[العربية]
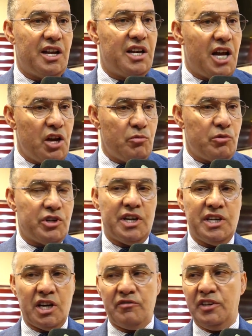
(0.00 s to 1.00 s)
لا يمكن
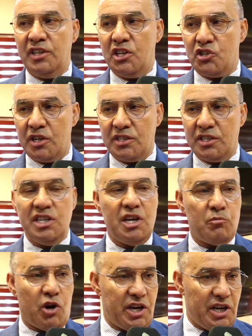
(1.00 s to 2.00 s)
أن يقف عند شخصية
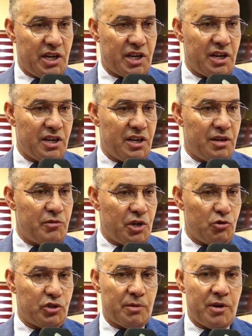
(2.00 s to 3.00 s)
معينة من
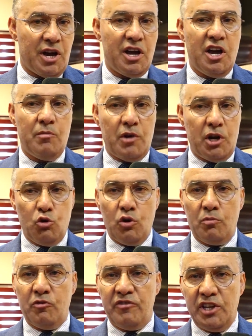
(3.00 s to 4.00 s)
الأدباء بل هو
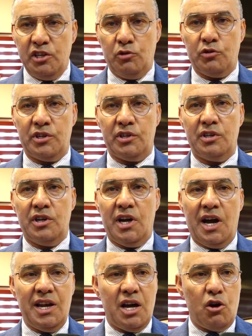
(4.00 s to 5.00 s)
منفتح
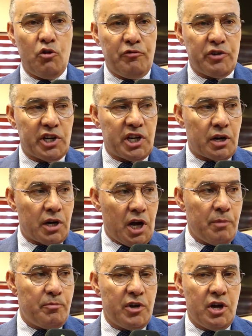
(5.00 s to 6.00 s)
على أفق
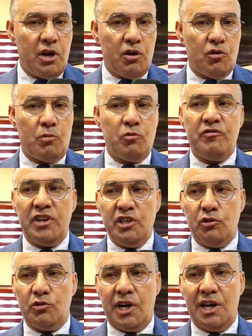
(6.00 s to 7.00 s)
الرحب
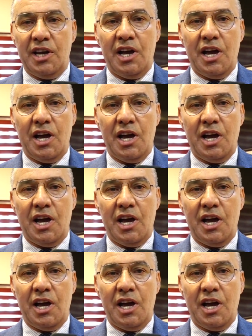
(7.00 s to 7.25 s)
ومنفتح على